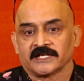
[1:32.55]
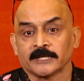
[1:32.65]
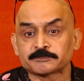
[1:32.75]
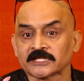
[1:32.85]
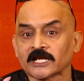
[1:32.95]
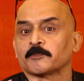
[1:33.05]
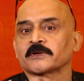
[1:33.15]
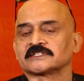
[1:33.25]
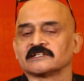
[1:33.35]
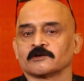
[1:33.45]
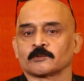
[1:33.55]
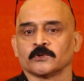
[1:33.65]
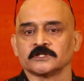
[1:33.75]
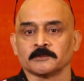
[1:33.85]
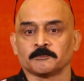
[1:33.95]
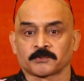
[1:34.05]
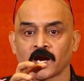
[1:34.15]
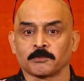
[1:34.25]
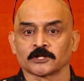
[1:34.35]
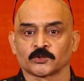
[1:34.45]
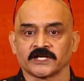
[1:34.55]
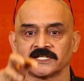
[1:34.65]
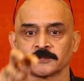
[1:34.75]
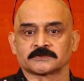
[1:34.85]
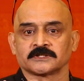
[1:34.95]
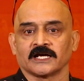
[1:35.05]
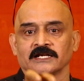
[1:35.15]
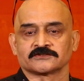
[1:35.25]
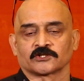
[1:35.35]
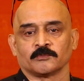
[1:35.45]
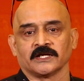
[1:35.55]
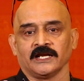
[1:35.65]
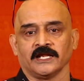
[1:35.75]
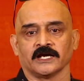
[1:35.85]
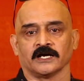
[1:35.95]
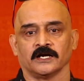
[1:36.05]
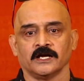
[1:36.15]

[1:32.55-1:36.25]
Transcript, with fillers: டெப்த்தில் பிரச்சனை வரும்போது ப்ராப்ளத்துடைய டெப்த்து அலசுறோமா இல்லையா